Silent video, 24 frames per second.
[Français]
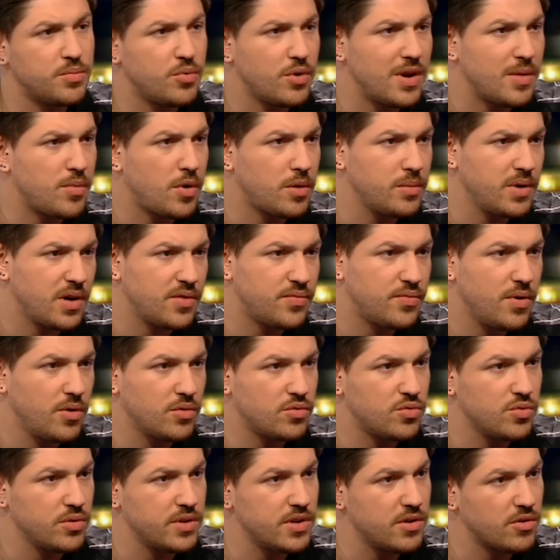pour la première fois en
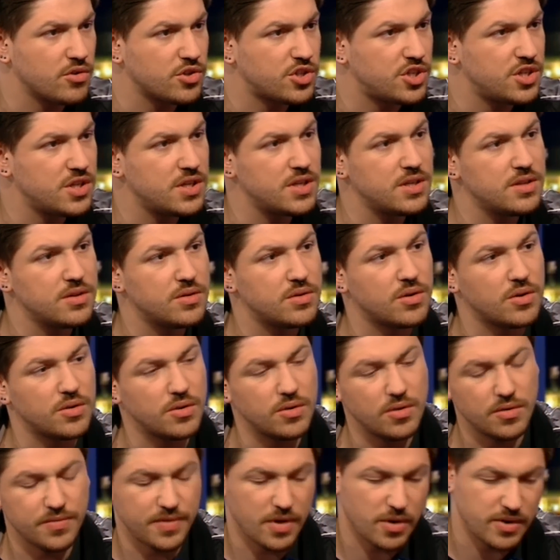tournée en Chine, euh,
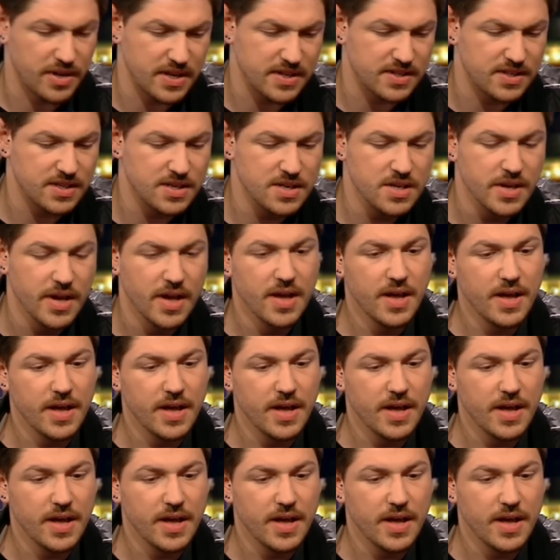enfin en Asie.